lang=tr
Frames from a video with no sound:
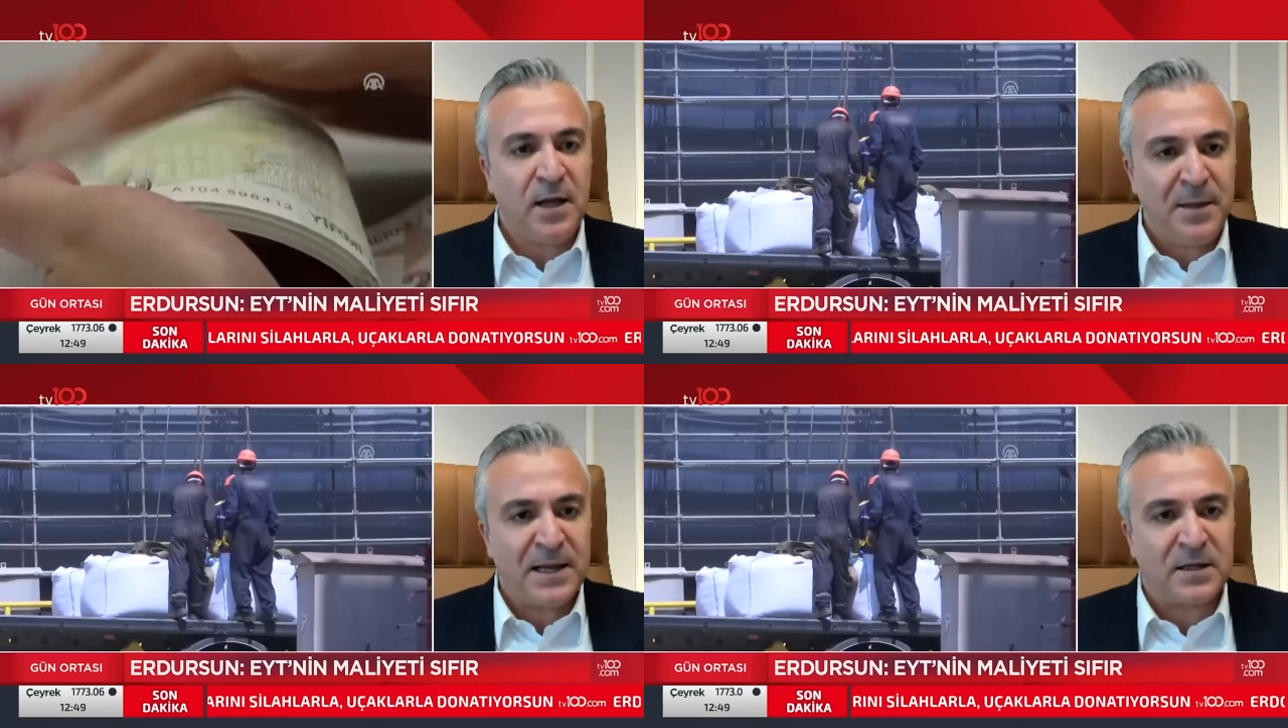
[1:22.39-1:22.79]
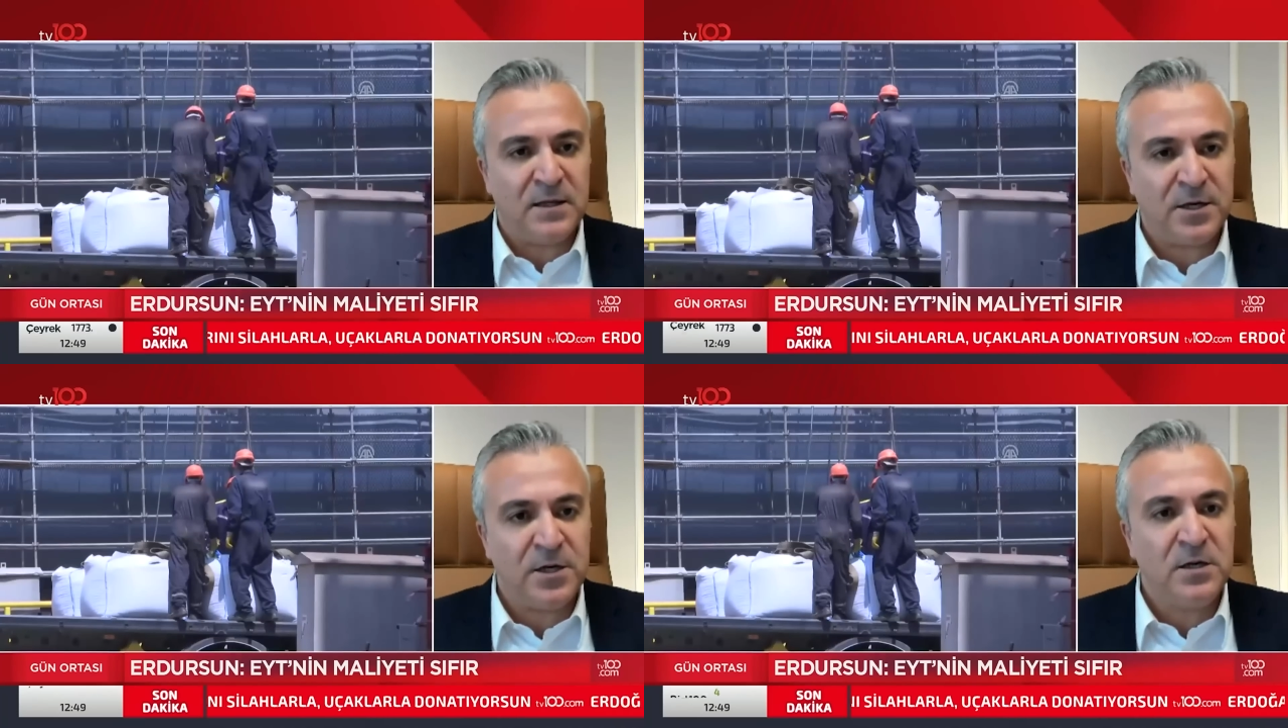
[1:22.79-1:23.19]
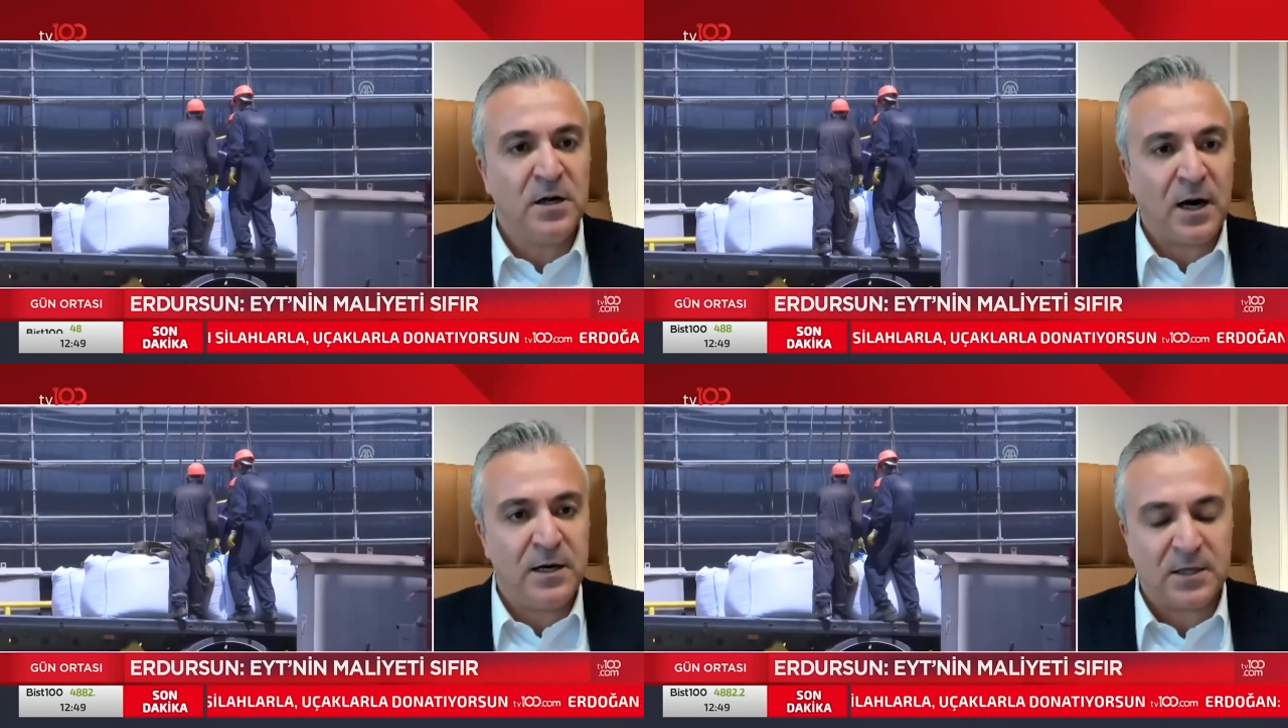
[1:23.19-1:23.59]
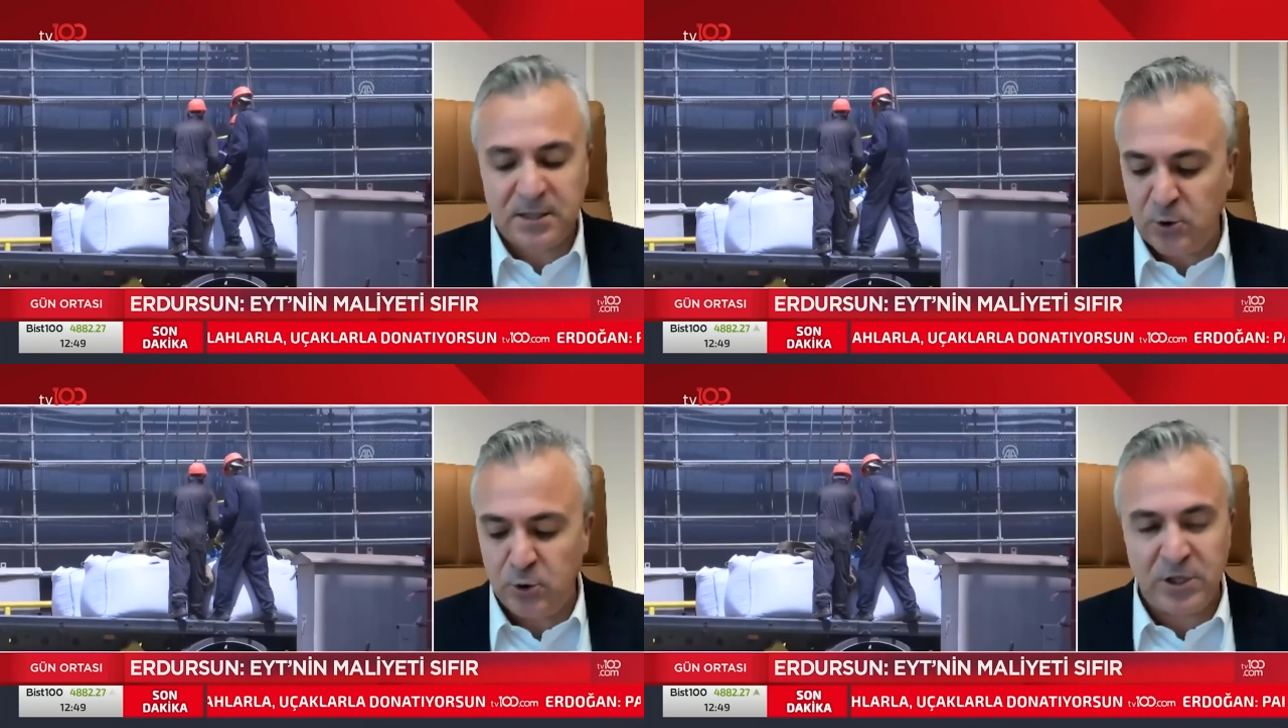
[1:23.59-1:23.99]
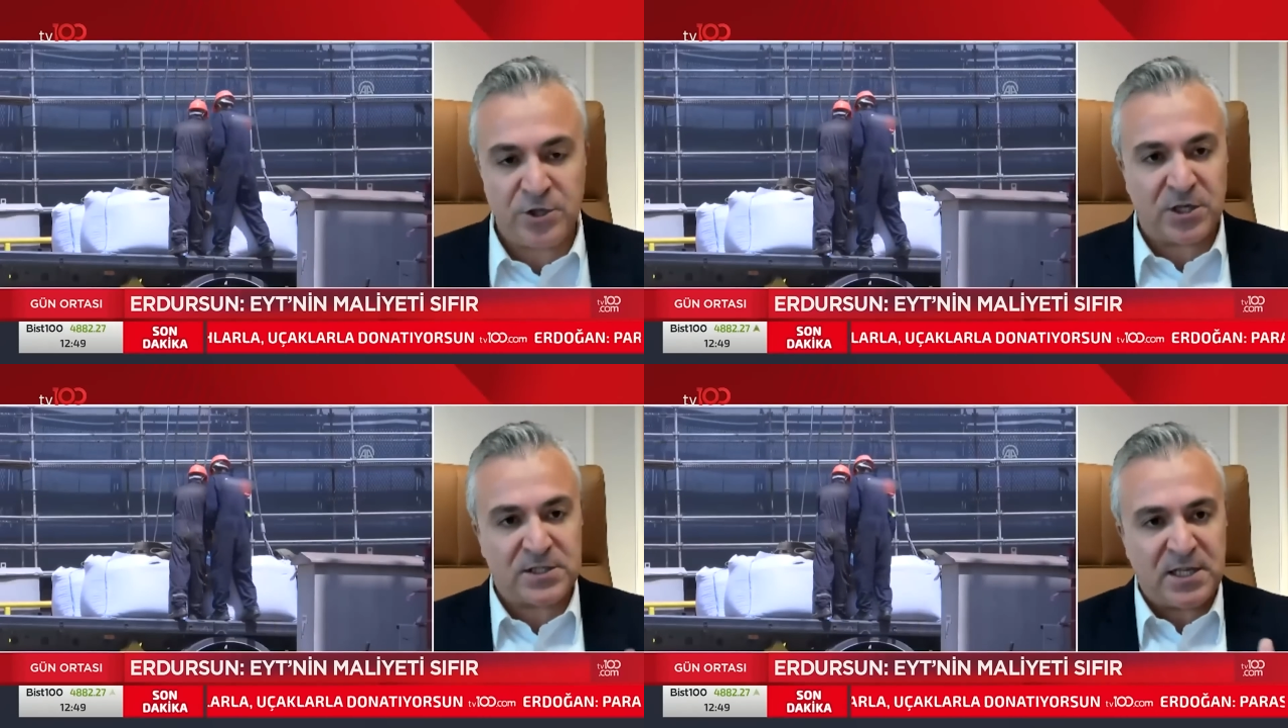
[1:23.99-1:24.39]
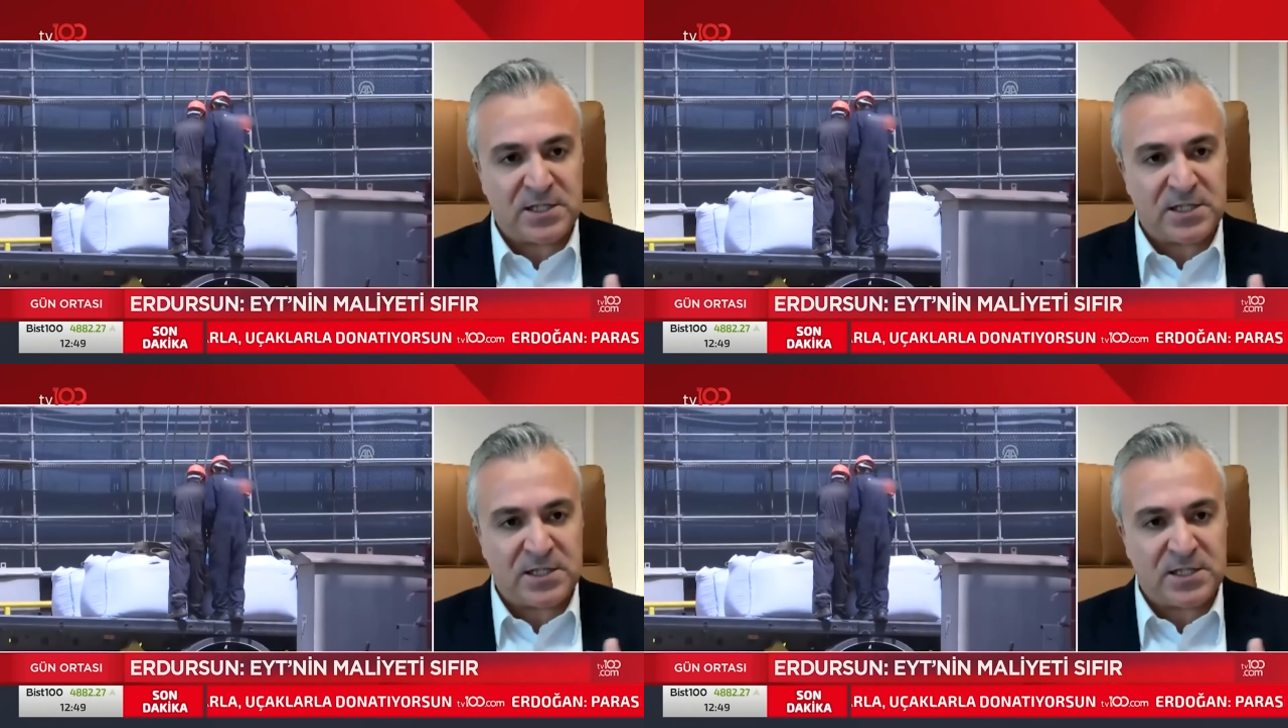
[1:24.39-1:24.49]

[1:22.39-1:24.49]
emeklilerin aylıkları ödenecek.